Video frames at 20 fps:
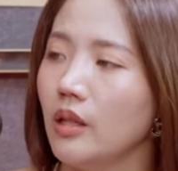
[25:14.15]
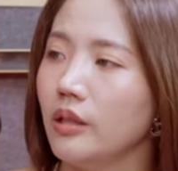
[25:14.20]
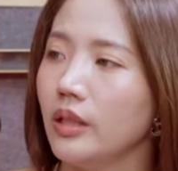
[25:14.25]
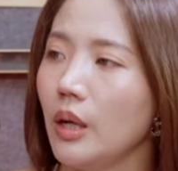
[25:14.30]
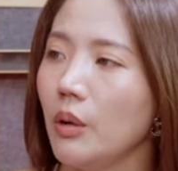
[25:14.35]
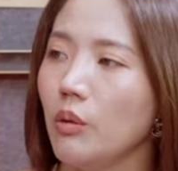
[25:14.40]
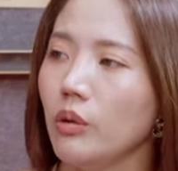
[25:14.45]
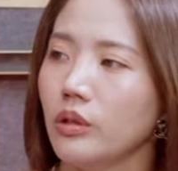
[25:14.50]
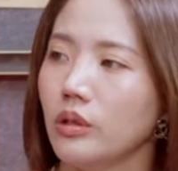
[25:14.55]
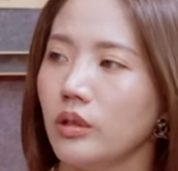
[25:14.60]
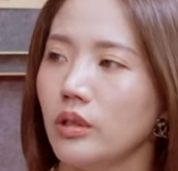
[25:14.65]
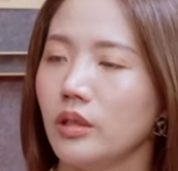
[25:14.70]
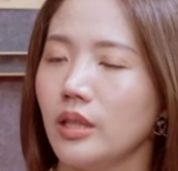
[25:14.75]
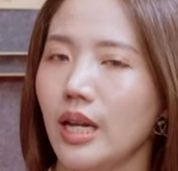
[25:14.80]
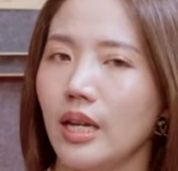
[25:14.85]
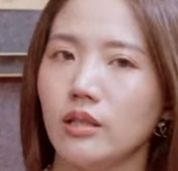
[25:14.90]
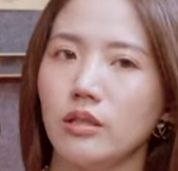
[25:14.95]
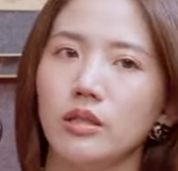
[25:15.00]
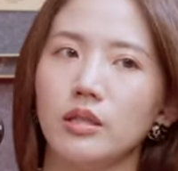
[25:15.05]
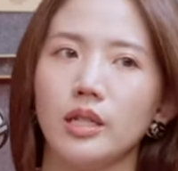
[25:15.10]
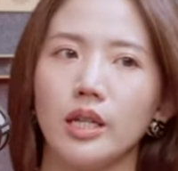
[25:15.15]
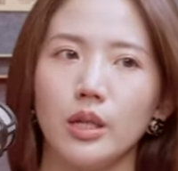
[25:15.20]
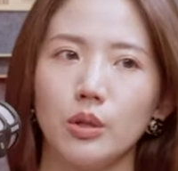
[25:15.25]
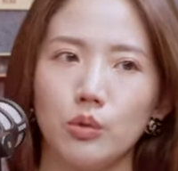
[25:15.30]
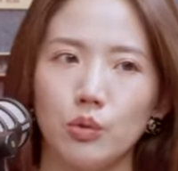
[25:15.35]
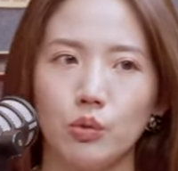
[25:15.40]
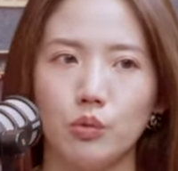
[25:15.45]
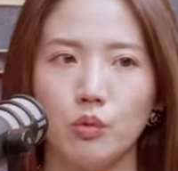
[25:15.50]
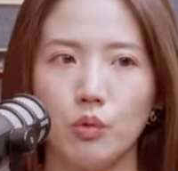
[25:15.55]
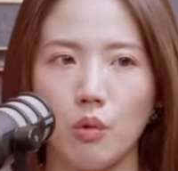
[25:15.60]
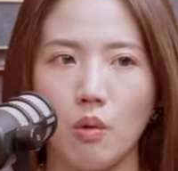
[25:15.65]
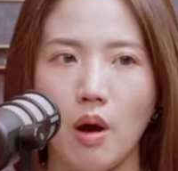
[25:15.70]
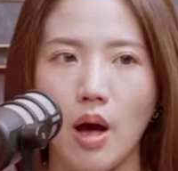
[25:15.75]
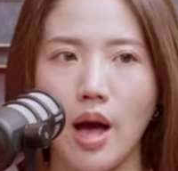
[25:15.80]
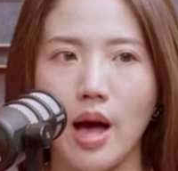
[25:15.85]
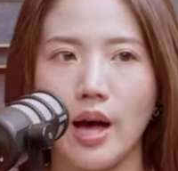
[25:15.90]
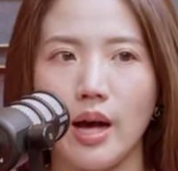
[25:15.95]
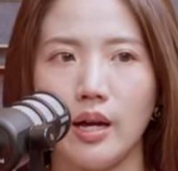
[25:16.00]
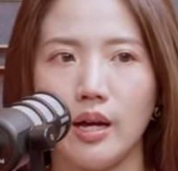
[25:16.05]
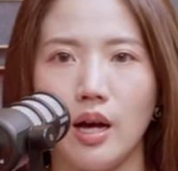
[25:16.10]
那或者是像是罂粟花，
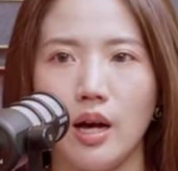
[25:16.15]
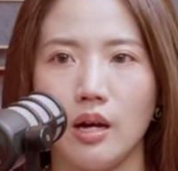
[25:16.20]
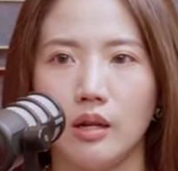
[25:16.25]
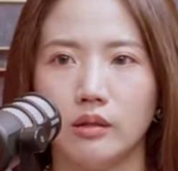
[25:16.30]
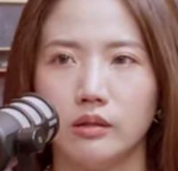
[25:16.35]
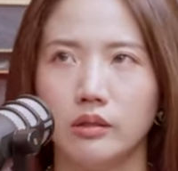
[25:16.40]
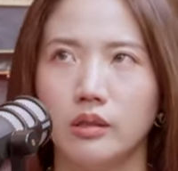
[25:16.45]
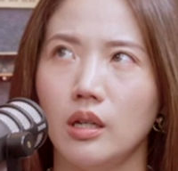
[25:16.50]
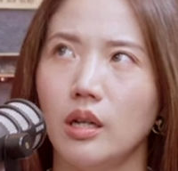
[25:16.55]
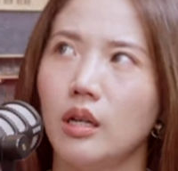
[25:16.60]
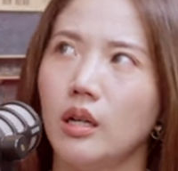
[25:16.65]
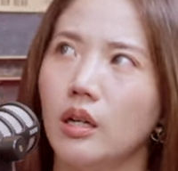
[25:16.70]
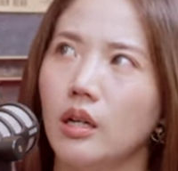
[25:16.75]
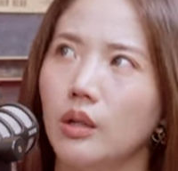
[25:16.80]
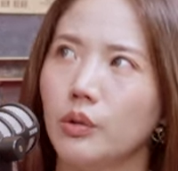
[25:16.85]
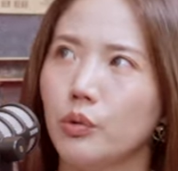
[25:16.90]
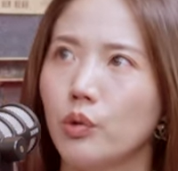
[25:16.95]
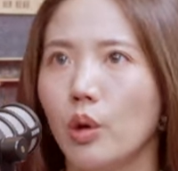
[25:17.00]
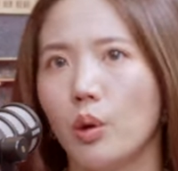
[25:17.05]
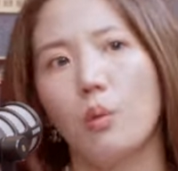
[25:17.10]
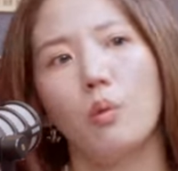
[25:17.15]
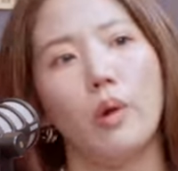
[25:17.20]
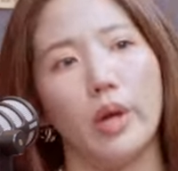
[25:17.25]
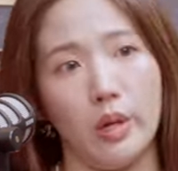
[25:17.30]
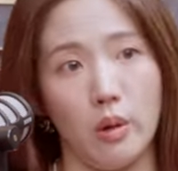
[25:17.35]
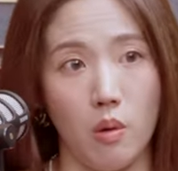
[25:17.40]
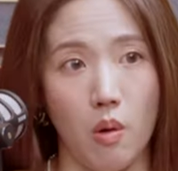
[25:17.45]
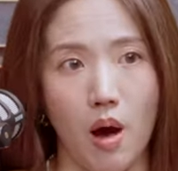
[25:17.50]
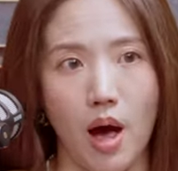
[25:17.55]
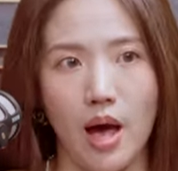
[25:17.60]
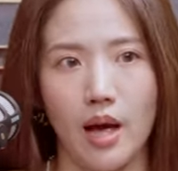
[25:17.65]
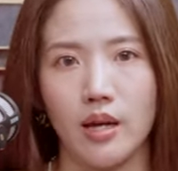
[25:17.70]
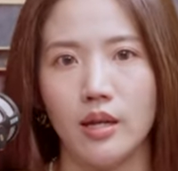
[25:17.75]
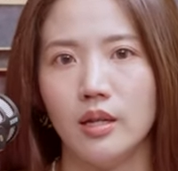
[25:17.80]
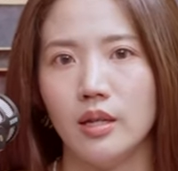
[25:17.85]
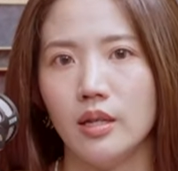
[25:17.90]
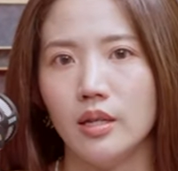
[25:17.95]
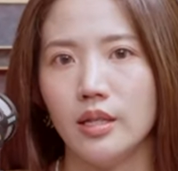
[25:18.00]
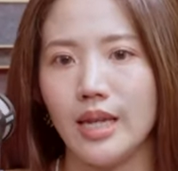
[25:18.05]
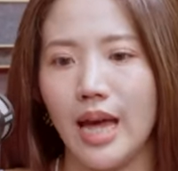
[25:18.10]
啊，然后呃鸢尾花，
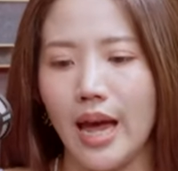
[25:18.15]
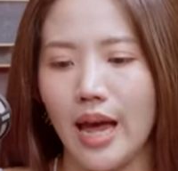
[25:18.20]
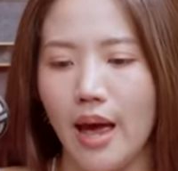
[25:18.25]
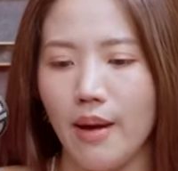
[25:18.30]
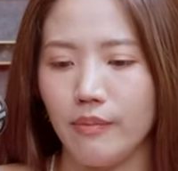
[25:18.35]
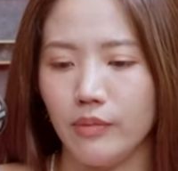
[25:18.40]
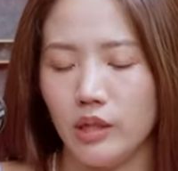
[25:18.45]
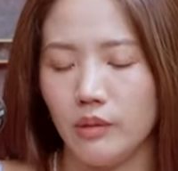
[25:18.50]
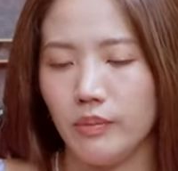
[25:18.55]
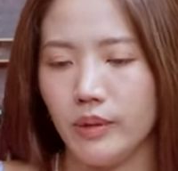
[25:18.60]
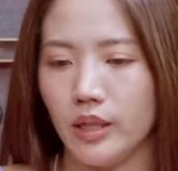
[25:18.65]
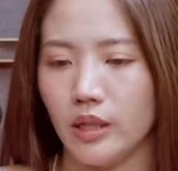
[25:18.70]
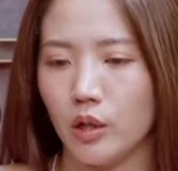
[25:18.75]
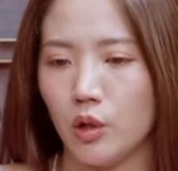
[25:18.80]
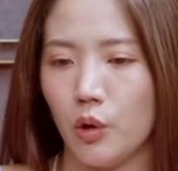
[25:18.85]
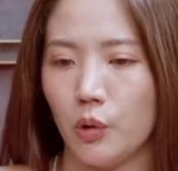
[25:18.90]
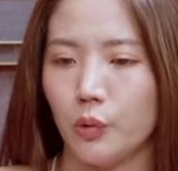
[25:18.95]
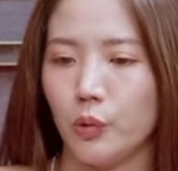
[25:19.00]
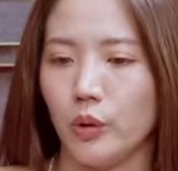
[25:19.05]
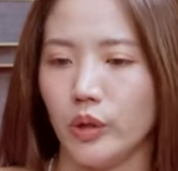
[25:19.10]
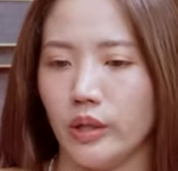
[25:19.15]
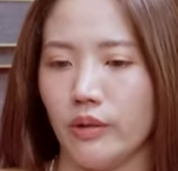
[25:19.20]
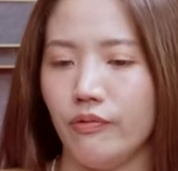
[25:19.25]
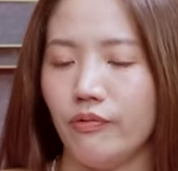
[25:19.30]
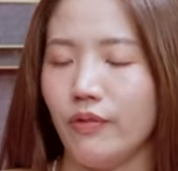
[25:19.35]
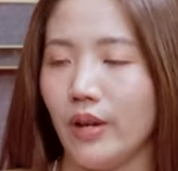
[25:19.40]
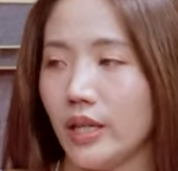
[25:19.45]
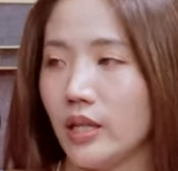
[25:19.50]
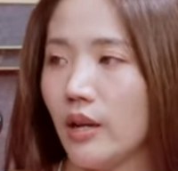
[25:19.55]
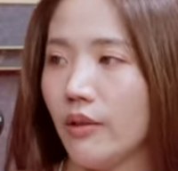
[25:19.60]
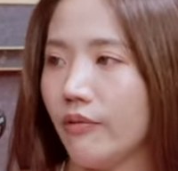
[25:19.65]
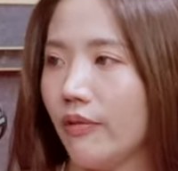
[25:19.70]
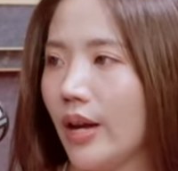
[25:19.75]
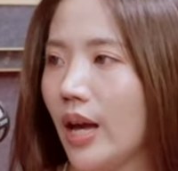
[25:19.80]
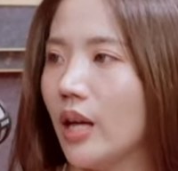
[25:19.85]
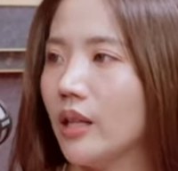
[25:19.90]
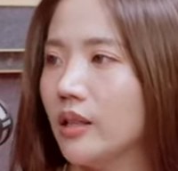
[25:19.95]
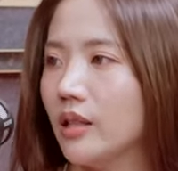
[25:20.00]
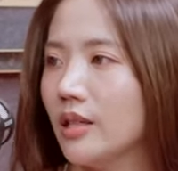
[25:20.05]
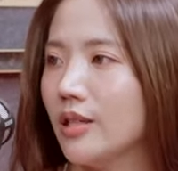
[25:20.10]
在他们那边的公园也非常非
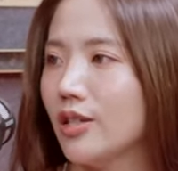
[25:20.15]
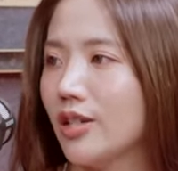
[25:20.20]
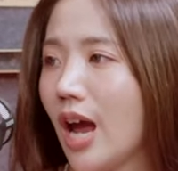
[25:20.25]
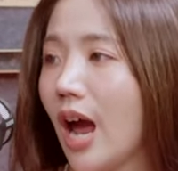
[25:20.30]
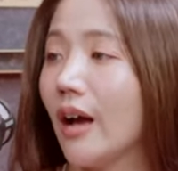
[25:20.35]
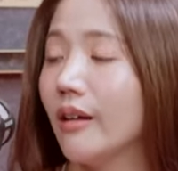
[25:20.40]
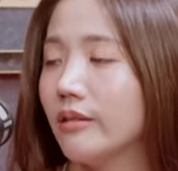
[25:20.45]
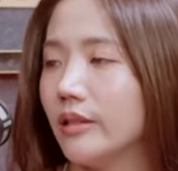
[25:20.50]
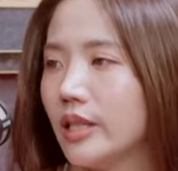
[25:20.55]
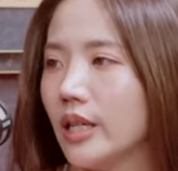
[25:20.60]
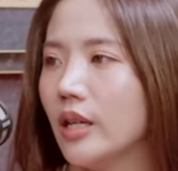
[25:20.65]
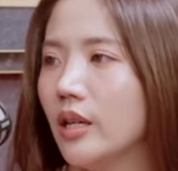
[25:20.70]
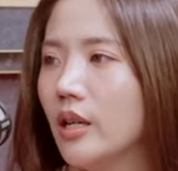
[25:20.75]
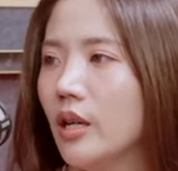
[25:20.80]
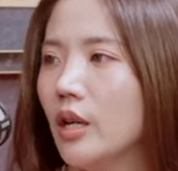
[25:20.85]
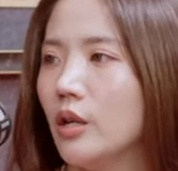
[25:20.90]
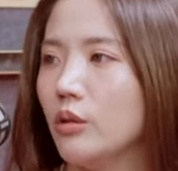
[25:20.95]
常的常见。